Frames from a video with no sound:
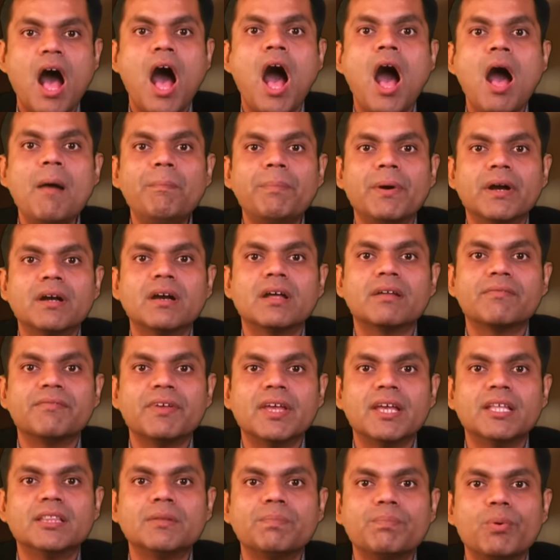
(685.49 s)
आप अगर
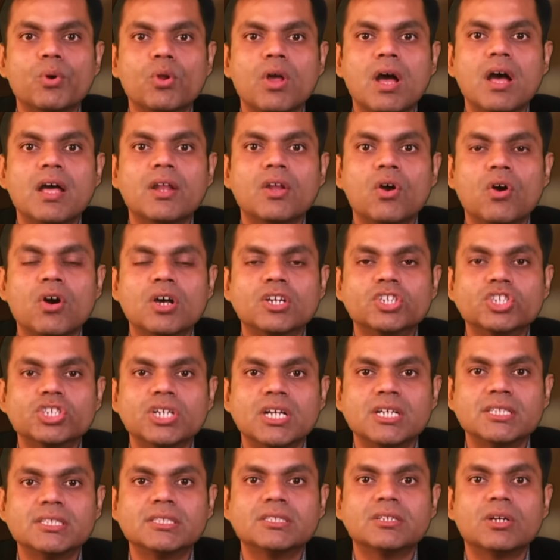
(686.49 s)
वेद पुराण और
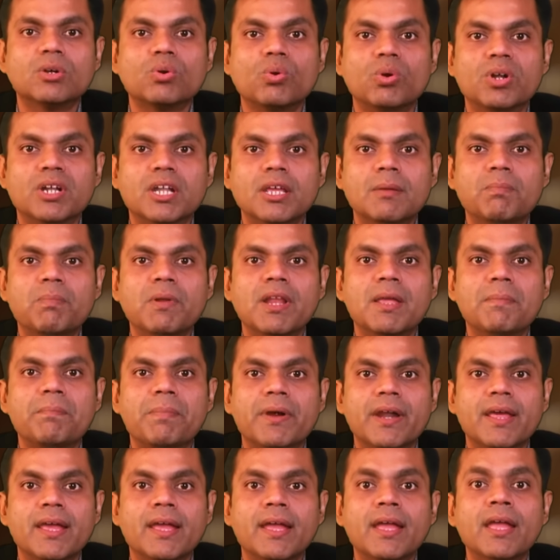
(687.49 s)
शास्त्र को डीपली
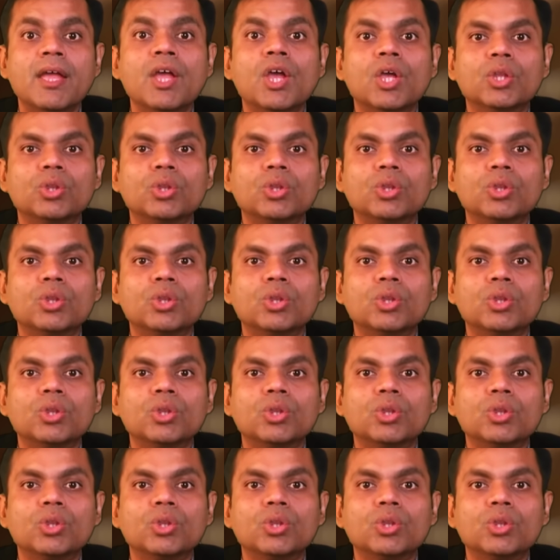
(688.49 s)
पढ़े